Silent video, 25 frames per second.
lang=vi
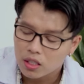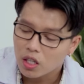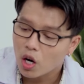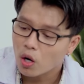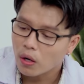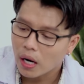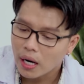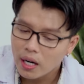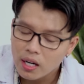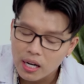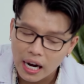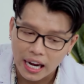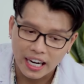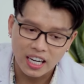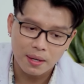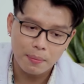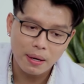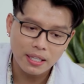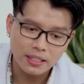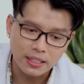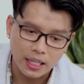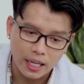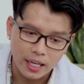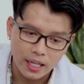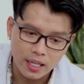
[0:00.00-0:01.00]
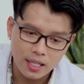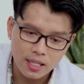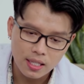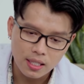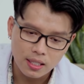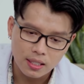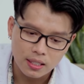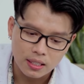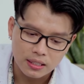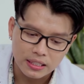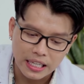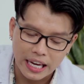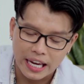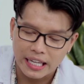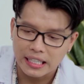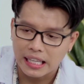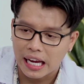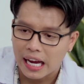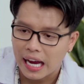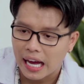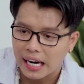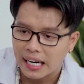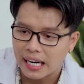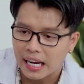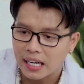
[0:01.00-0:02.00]
con đã đưa hạnh đi bác sĩ và hiện
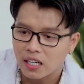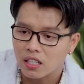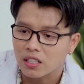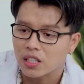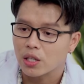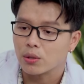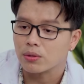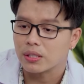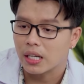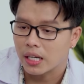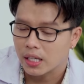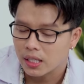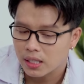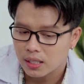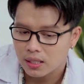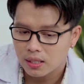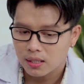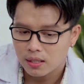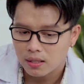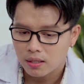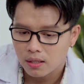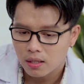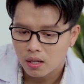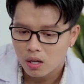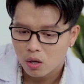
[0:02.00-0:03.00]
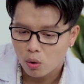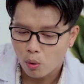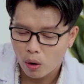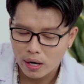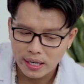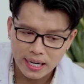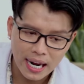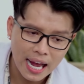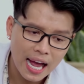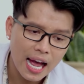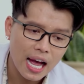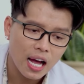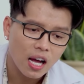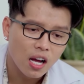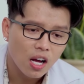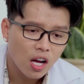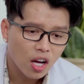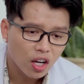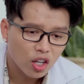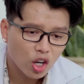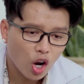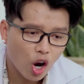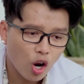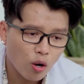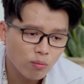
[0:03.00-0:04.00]
tại hạnh đang được điều trị ngoài ra
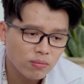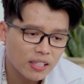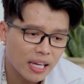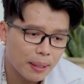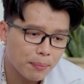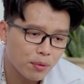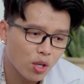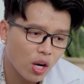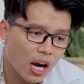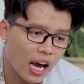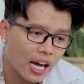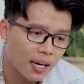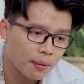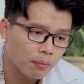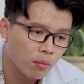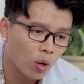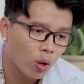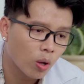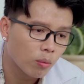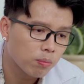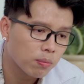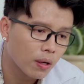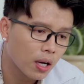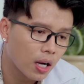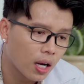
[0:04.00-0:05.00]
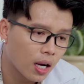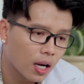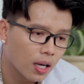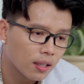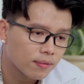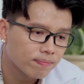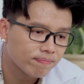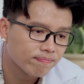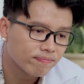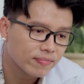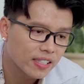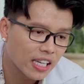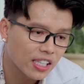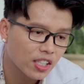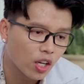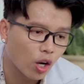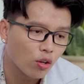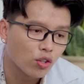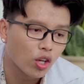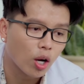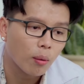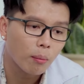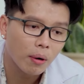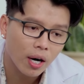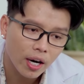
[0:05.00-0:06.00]
con cũng tìm cho hạnh một uh, cái chỗ
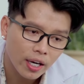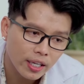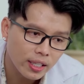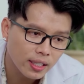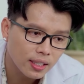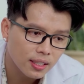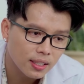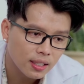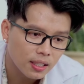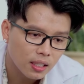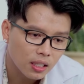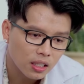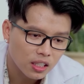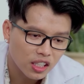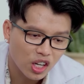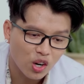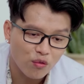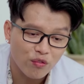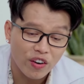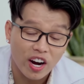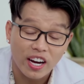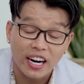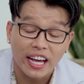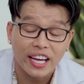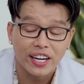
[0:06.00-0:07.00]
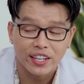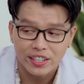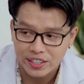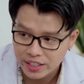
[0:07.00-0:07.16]
trọ mới không phải ở đây